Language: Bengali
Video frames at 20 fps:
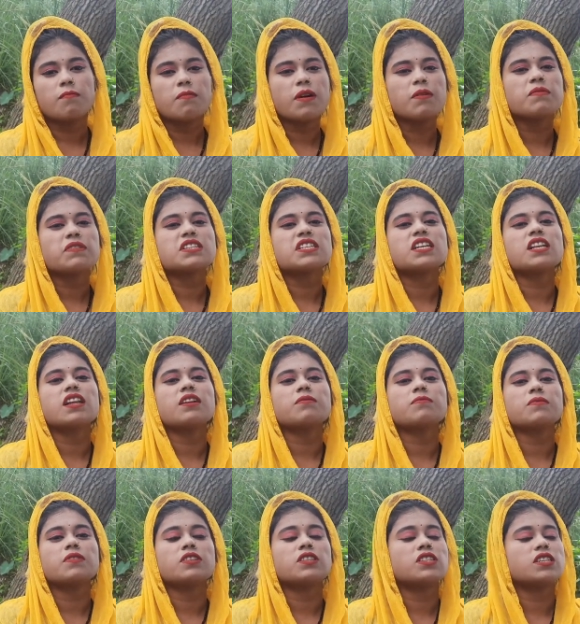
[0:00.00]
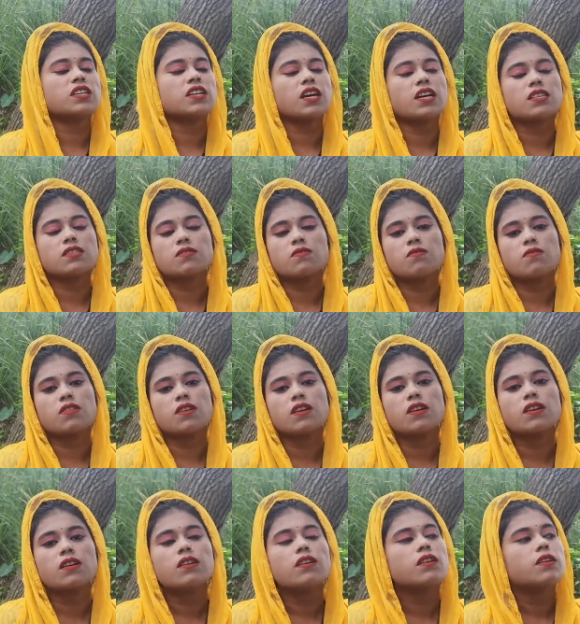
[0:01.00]
বাবা সেলাই ইসি কাজ করে
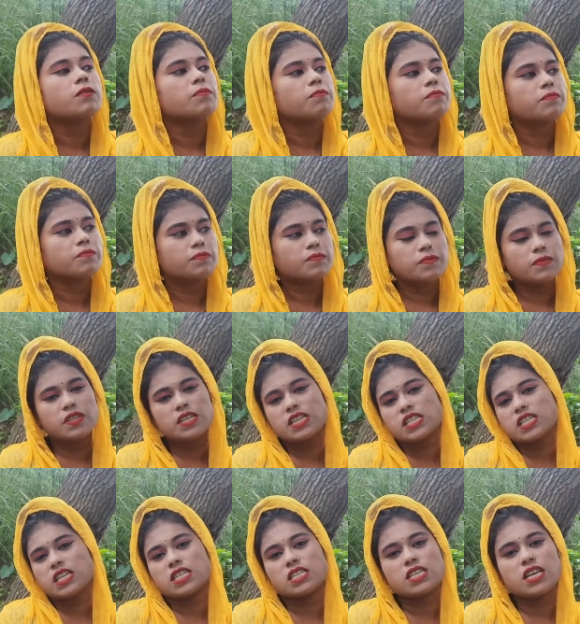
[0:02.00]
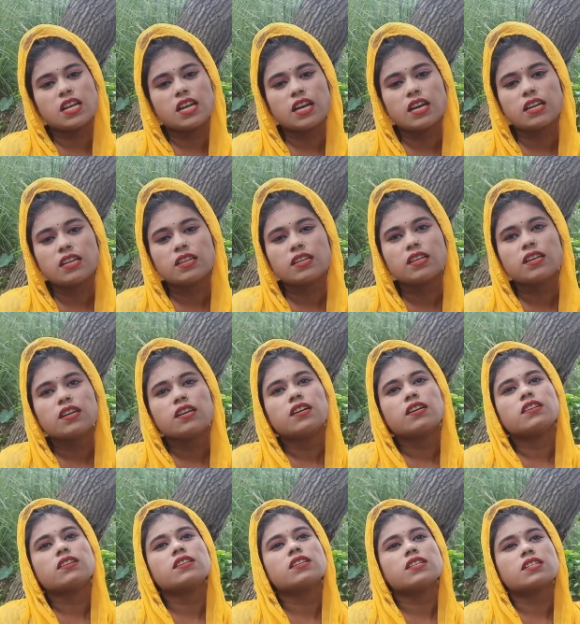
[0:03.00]
রিক্সা চালায়
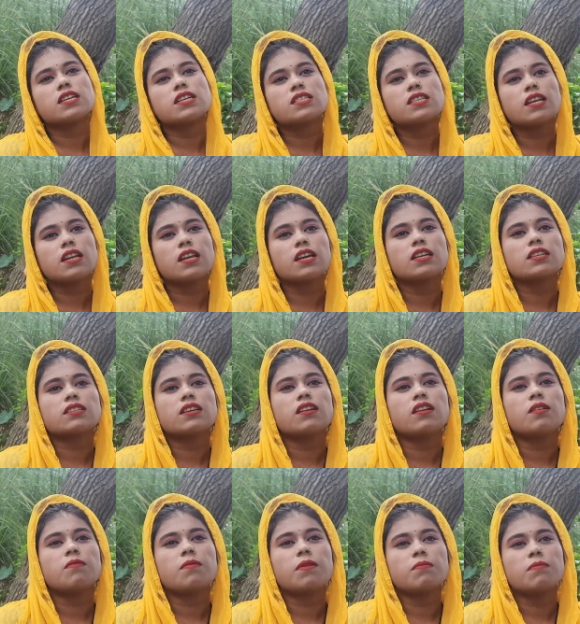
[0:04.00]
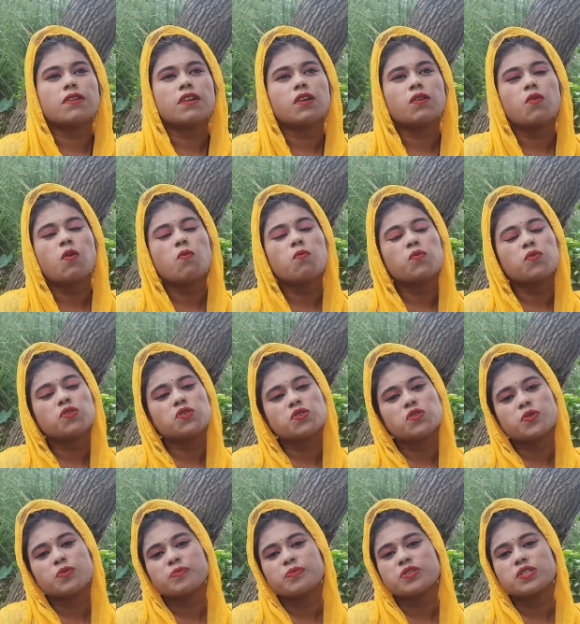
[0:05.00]
রিক্সা চালায় চালায় বাবাটার কোমরের
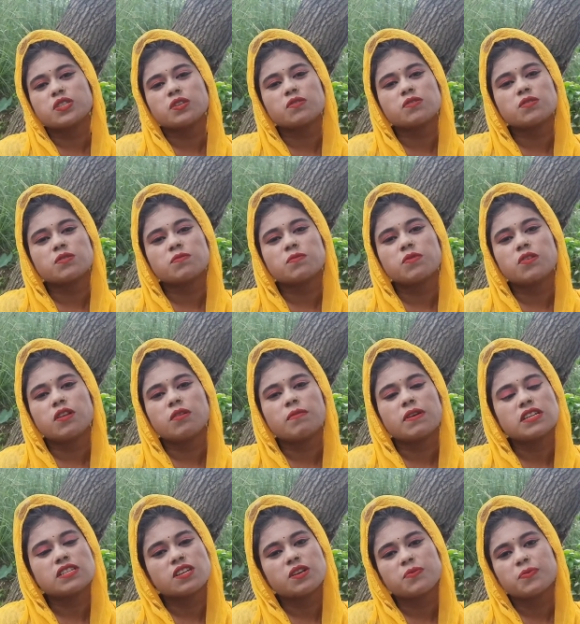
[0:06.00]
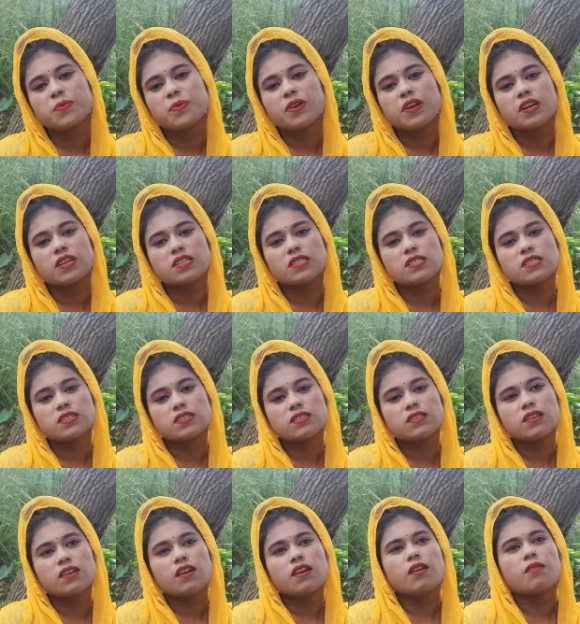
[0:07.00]
সমস্যা হয়েছে বুঝলে বাসায় বুড়ার আছে
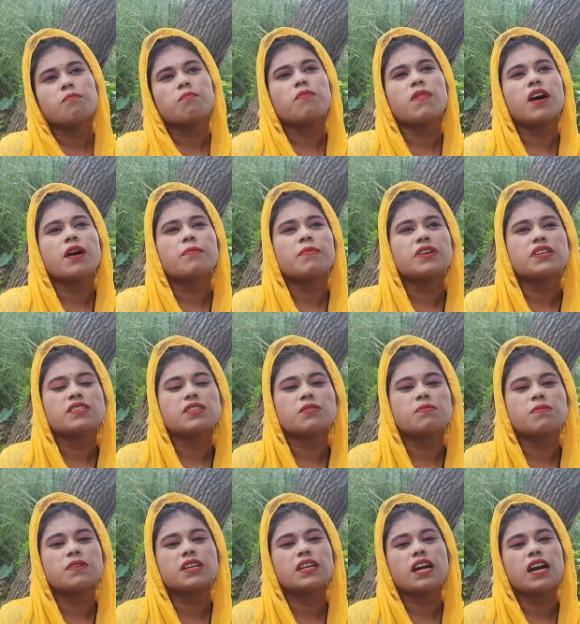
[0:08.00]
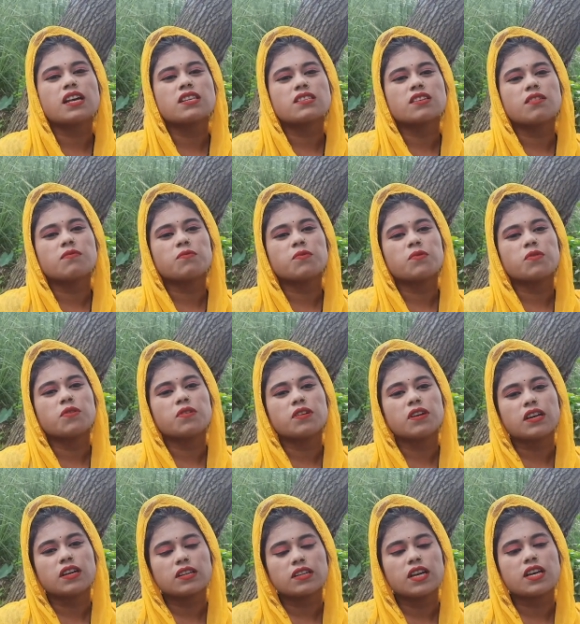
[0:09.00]
মা মানুষের বাড়ি কাজ কাম করে
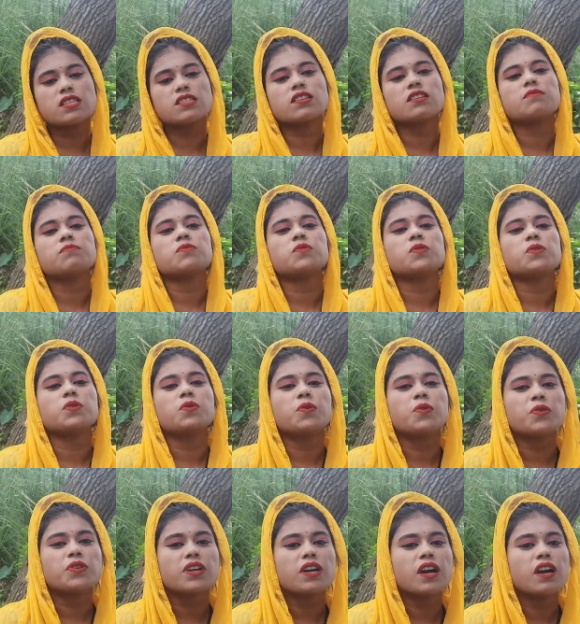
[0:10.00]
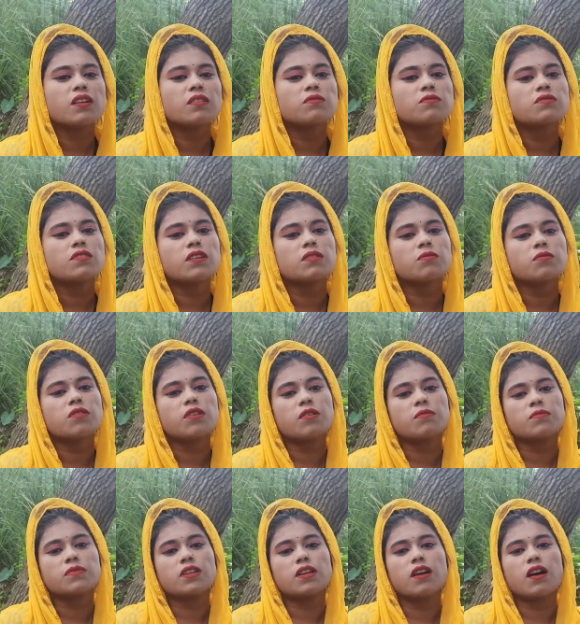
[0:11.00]
আর কাজ কাম করে কয় টাকায় উদ্ধার করে
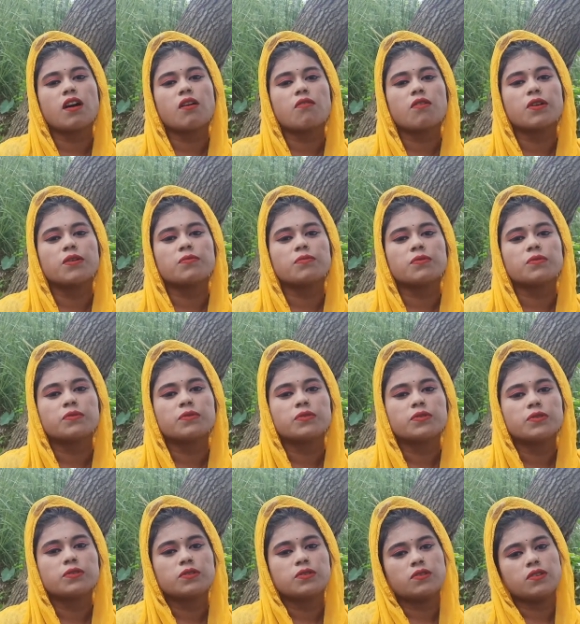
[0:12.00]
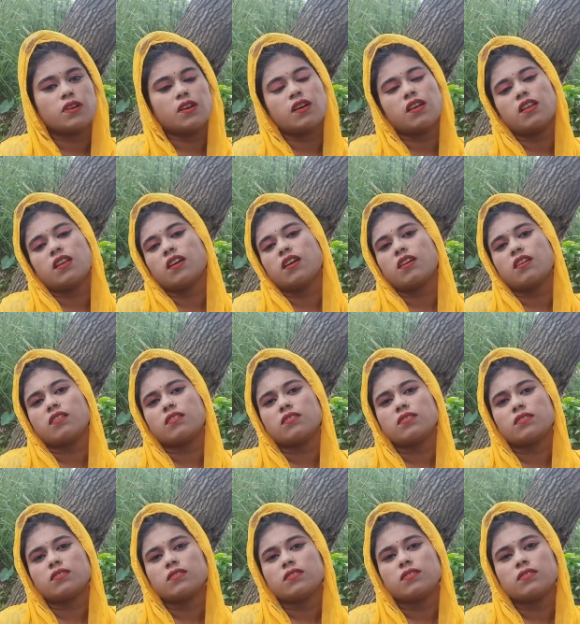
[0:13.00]
আমাদের খাওয়াইব আপনার এখন
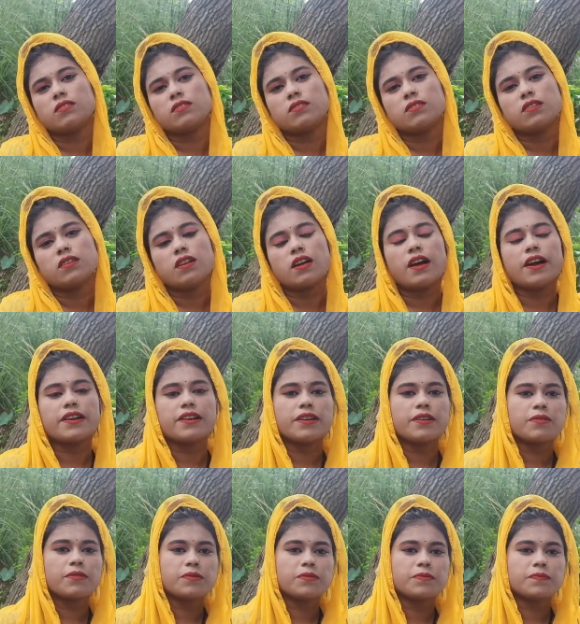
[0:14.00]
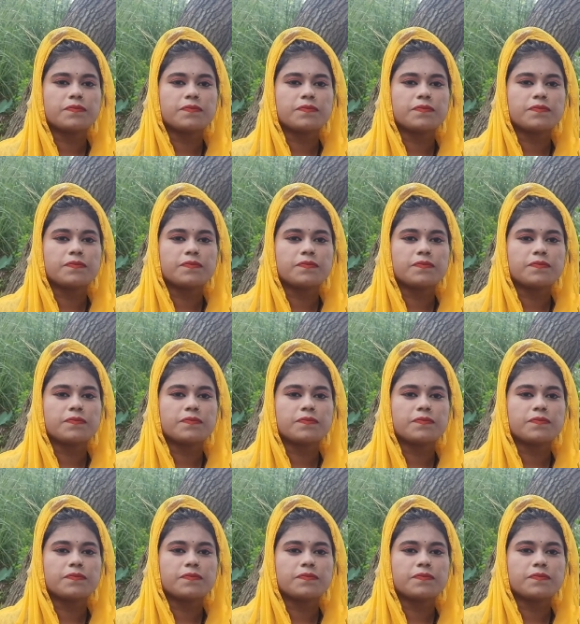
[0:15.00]
বয়স কত চলে আঠারো